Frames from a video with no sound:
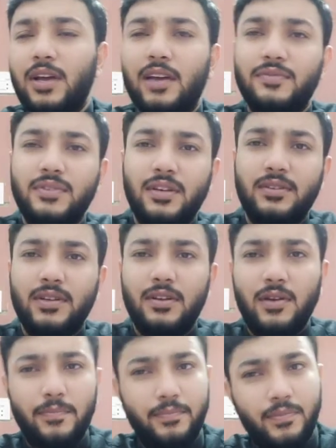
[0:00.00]
लाइफ के अंदर
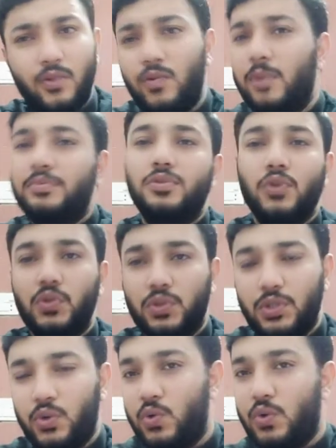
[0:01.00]
आप प्रोवर्ब्स सुनते
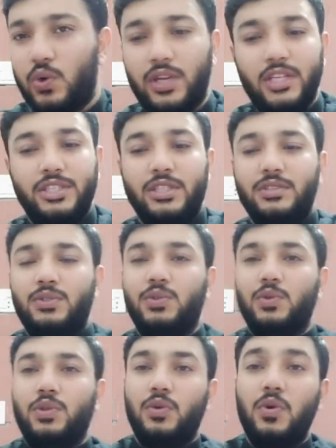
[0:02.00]
हो कोटेशन
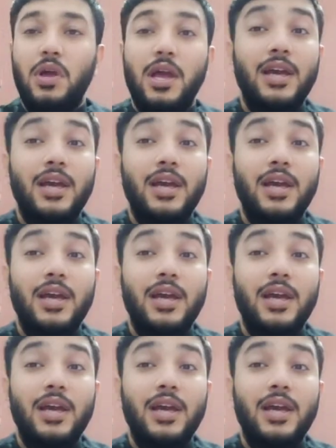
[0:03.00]
सुनते हो